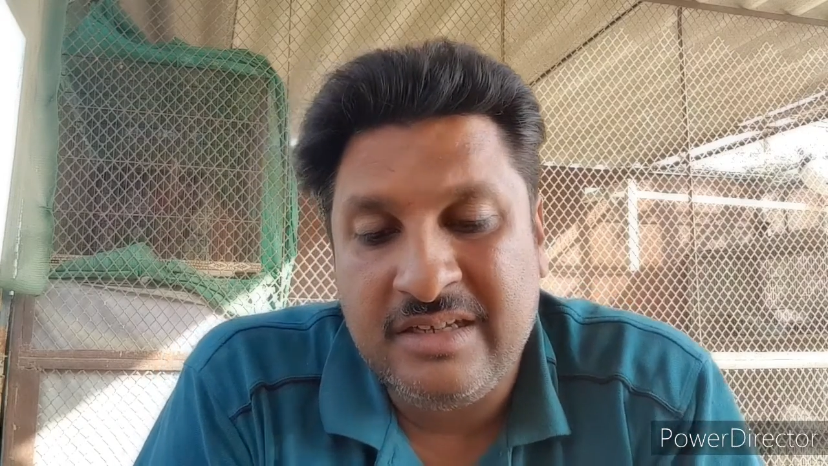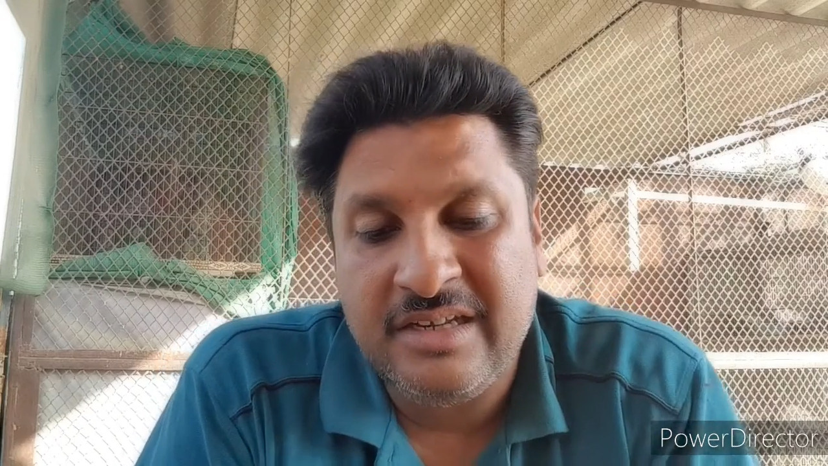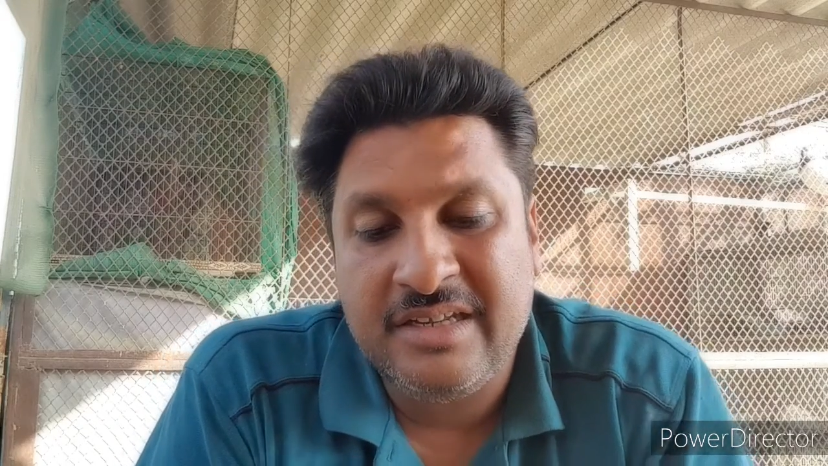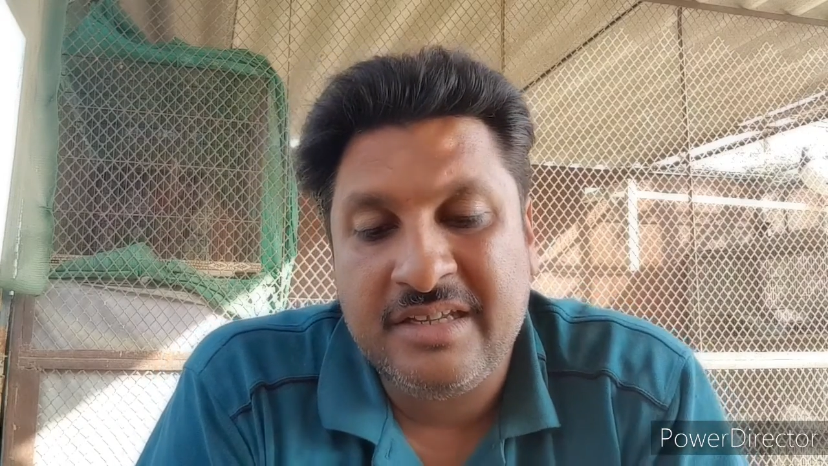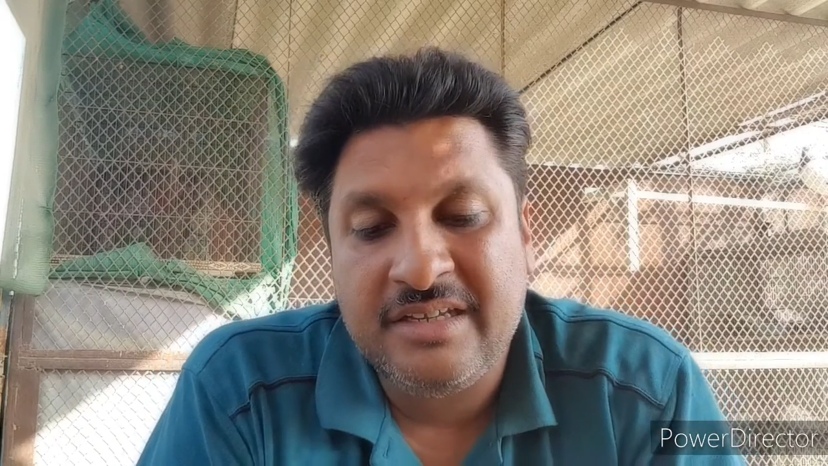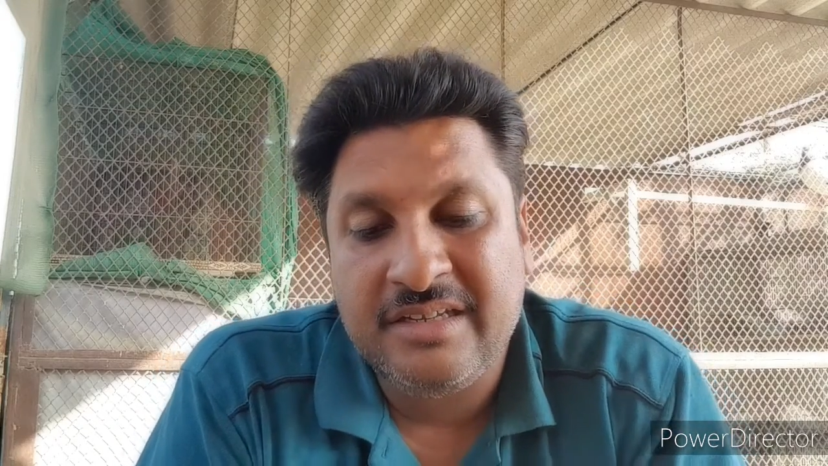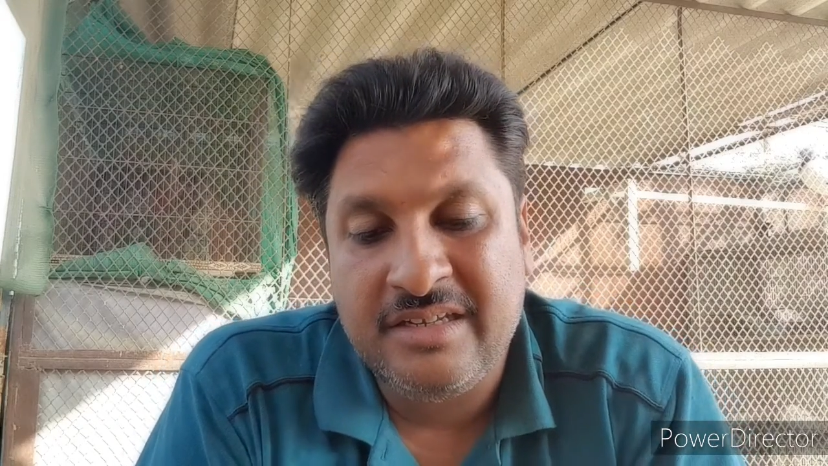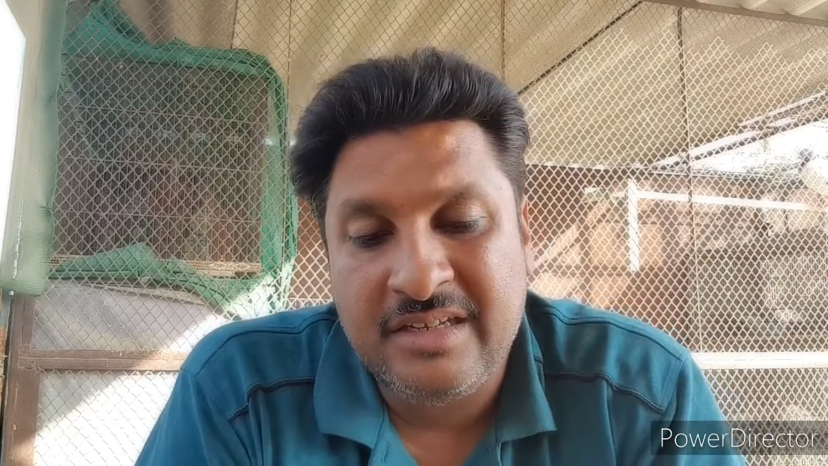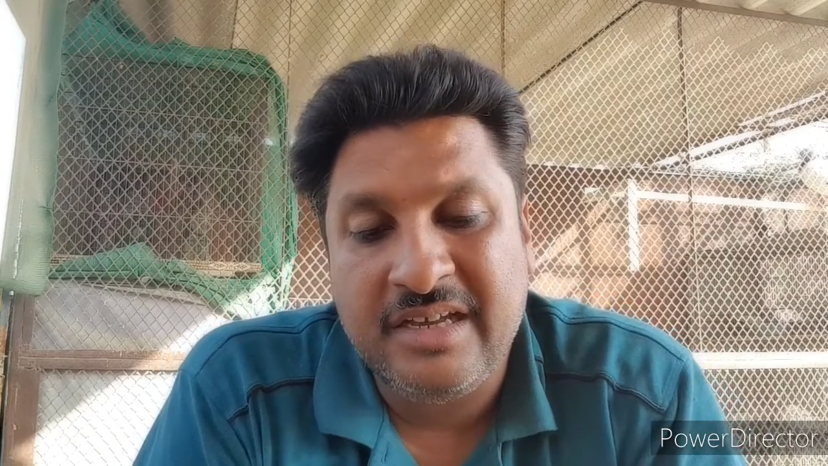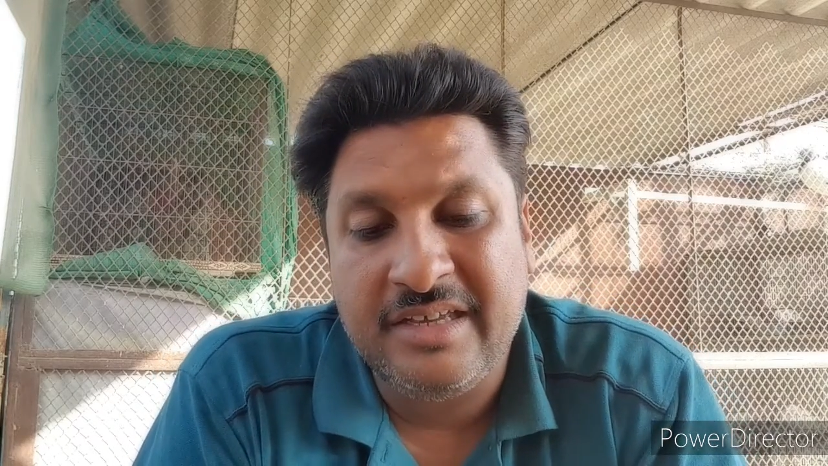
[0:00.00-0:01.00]
लगाने
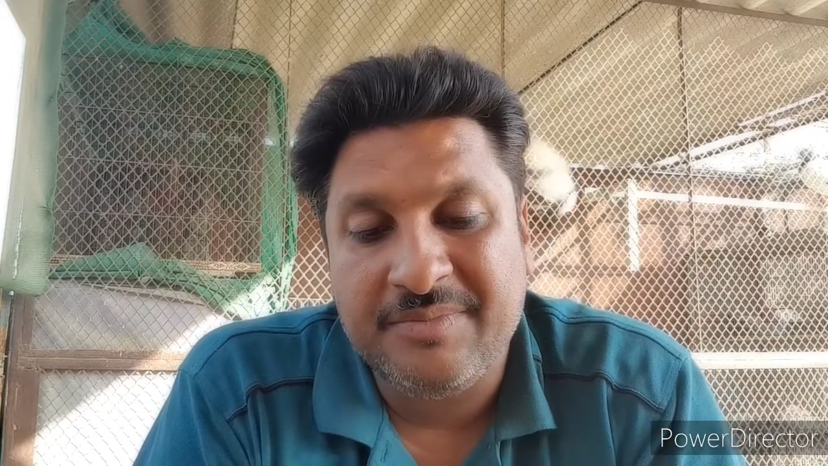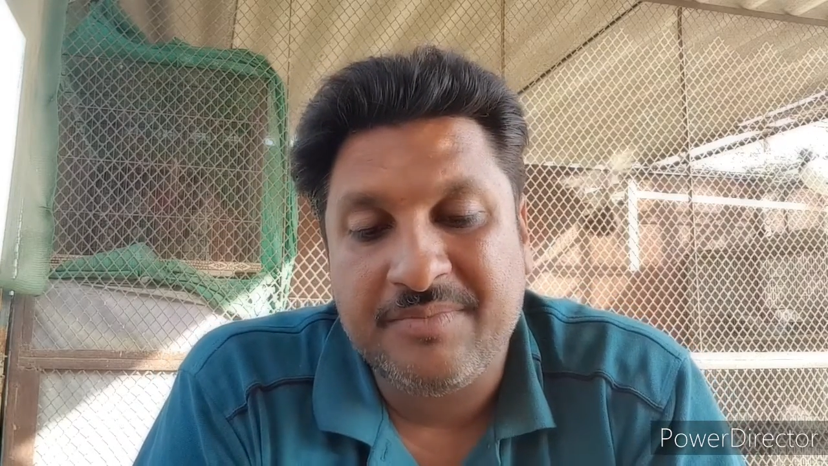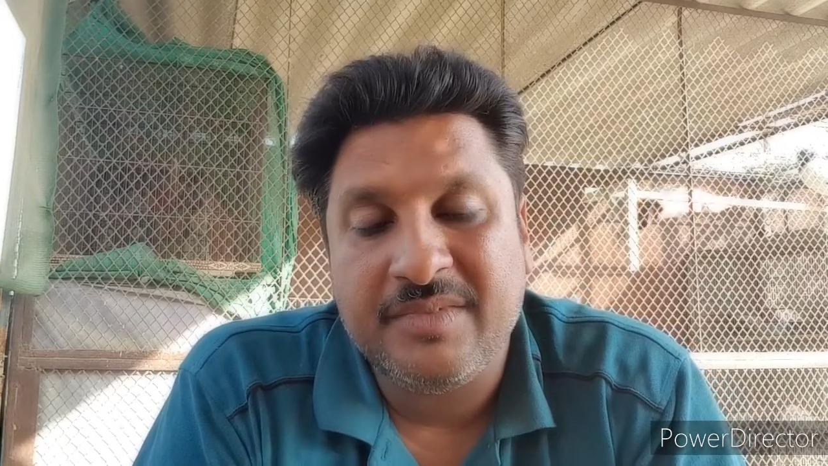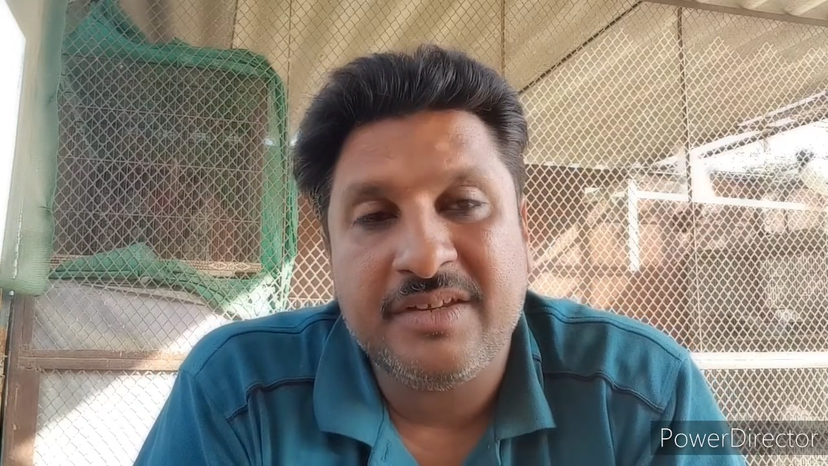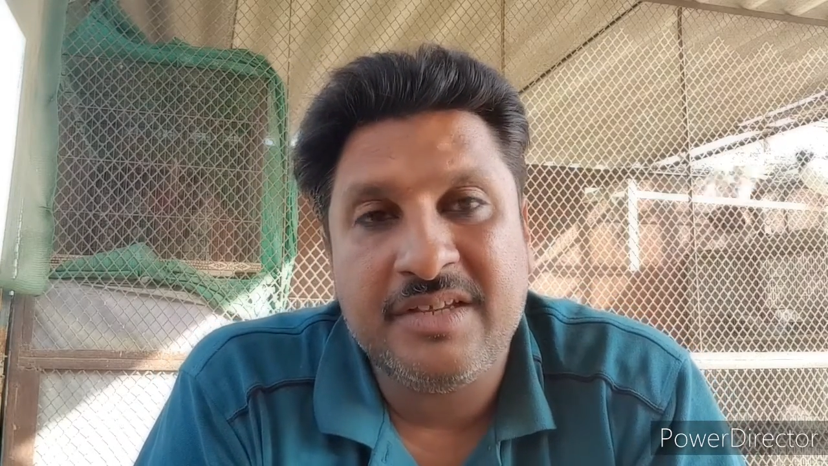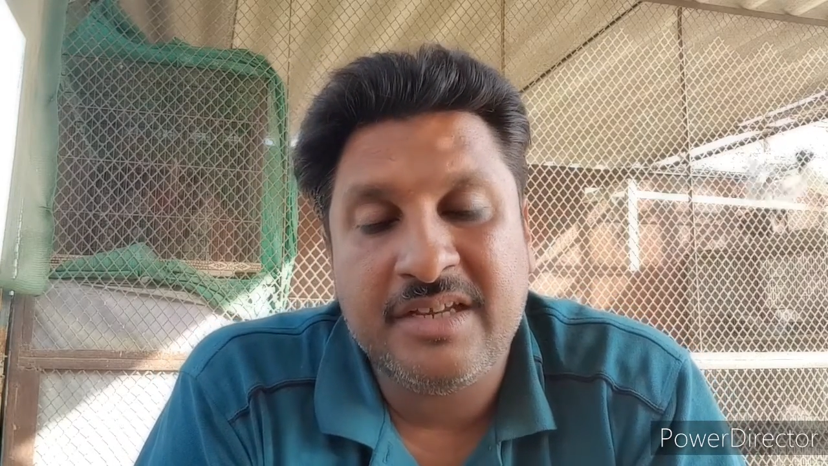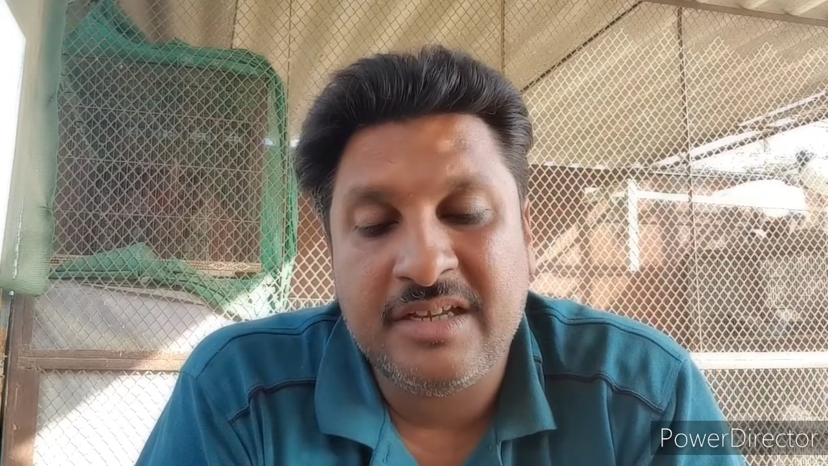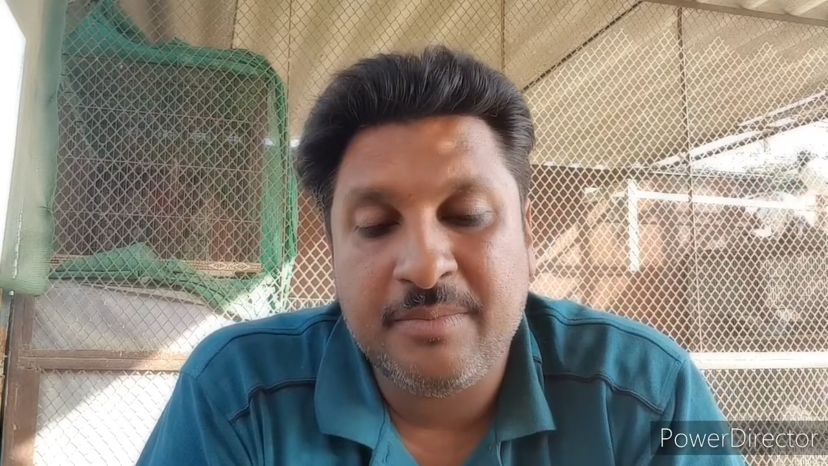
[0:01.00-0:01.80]
लगाएं ठीक है